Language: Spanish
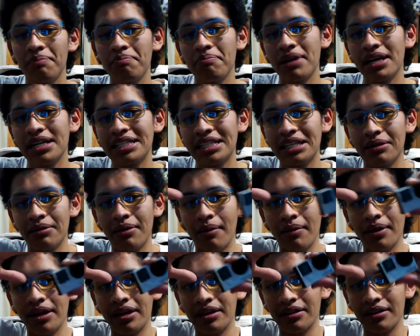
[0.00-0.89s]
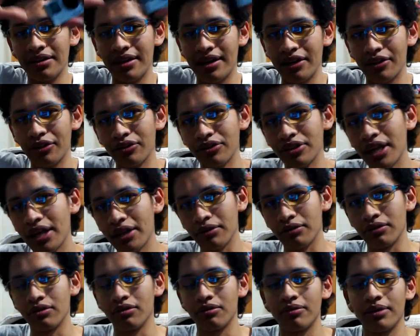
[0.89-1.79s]
más se va a ver
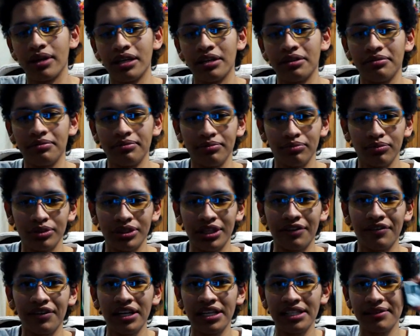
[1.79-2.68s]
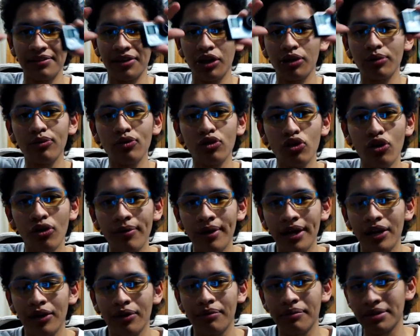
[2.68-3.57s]
redondeado, lo cual pues al final se ve como un
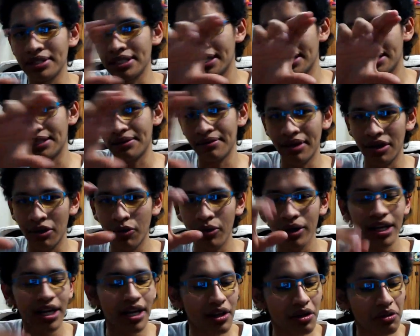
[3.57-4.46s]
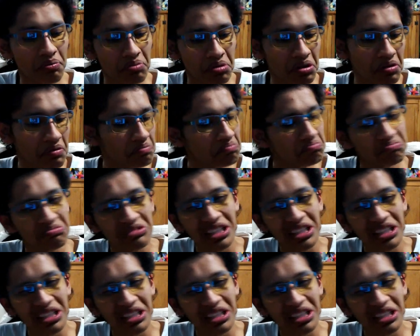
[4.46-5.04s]
óvalo en vez de que se vea cuadrado, pero